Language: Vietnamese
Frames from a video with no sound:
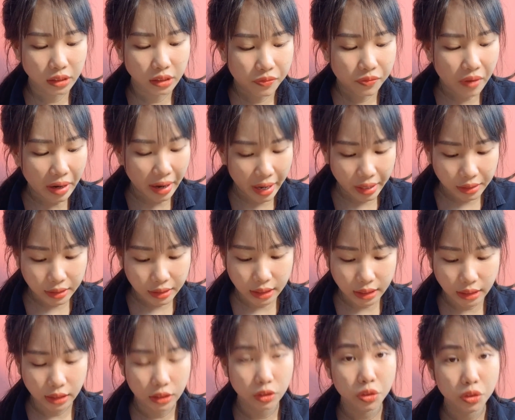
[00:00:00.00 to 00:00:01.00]
ăn này
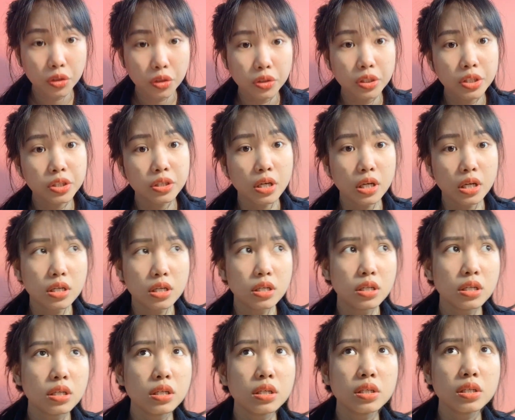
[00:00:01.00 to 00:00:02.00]
so với những
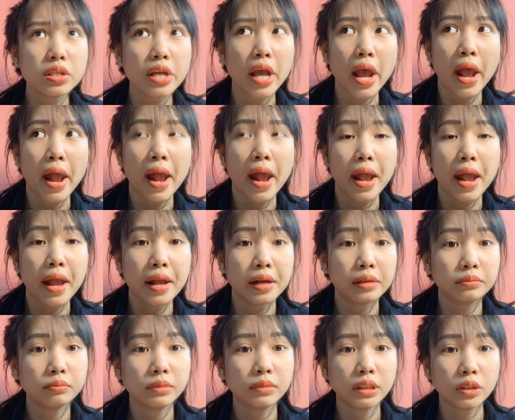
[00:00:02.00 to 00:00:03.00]
nhà
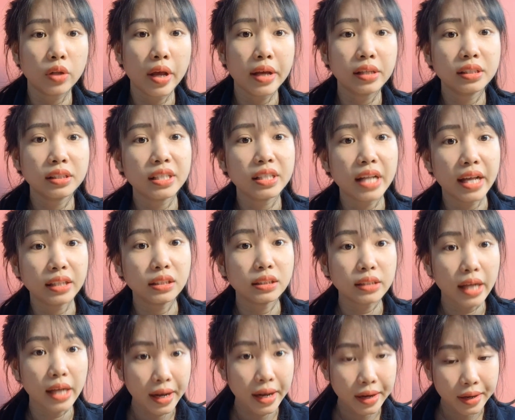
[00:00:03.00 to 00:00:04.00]
hàng mà Loan Hensy đã từng
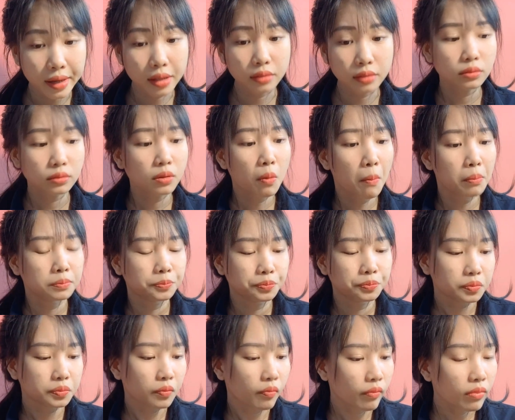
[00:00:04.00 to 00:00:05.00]
ăn á,
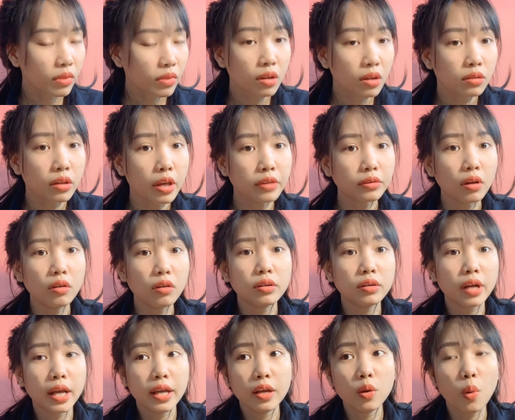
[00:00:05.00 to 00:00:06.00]
thì từ
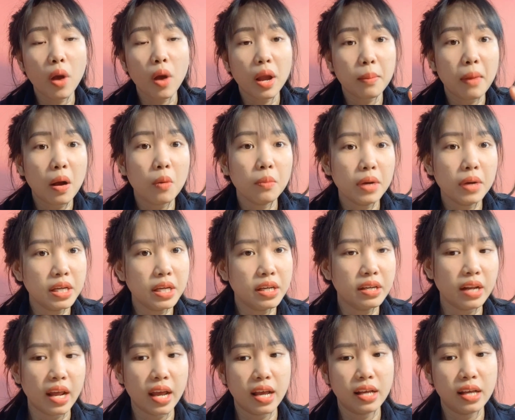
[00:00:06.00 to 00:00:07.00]
cái ngoài bao bì
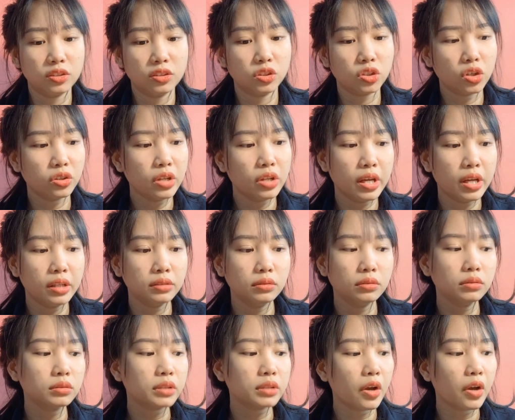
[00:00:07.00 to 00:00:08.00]
nè cho đến
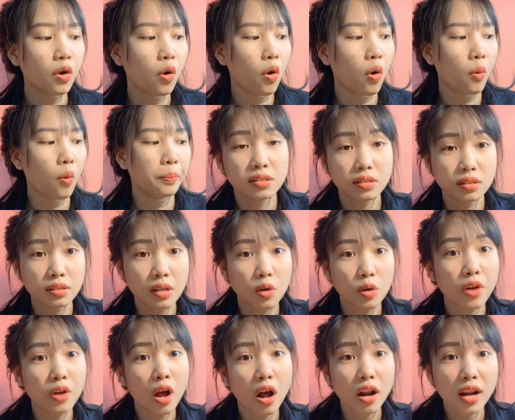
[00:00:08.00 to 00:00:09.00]
cái hộp, sau
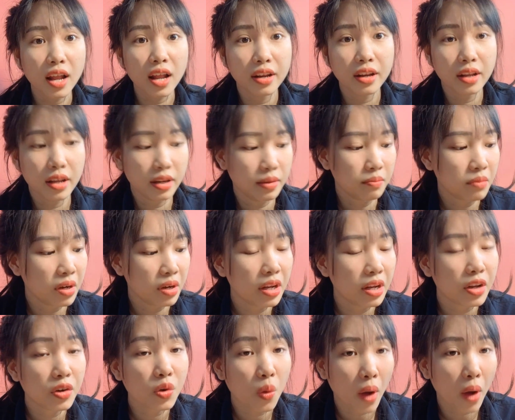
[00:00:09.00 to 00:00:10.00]
đó là đến mới đến
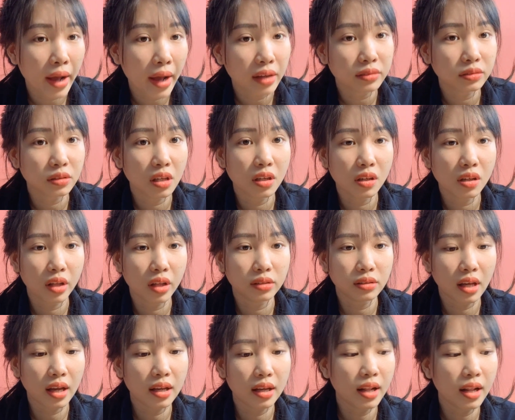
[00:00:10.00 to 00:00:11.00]
đồ ăn, thì Loan
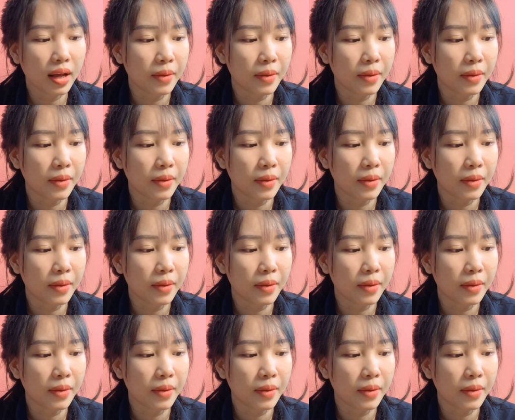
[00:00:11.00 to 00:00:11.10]
thấy là